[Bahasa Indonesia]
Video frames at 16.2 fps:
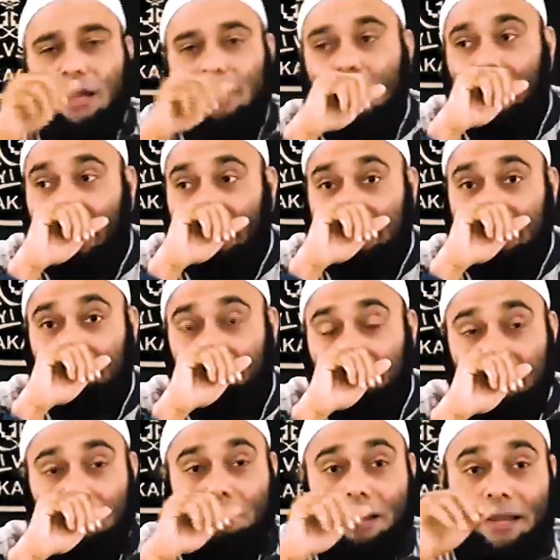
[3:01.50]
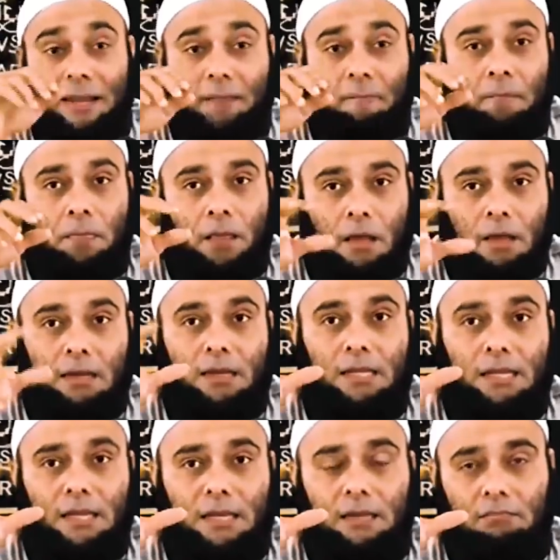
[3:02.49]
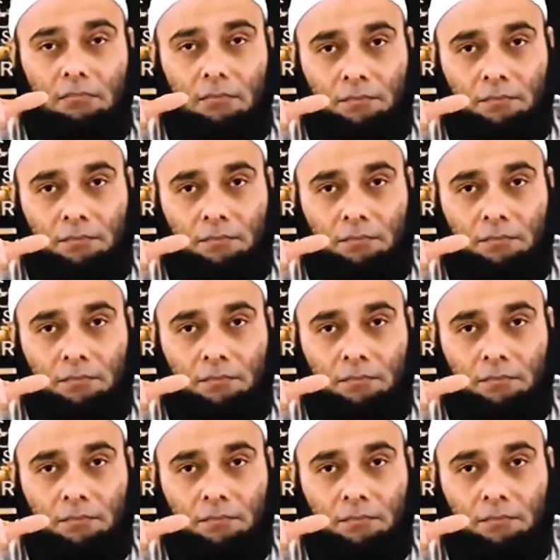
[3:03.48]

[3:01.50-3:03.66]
dia akan disimpan di mana? Di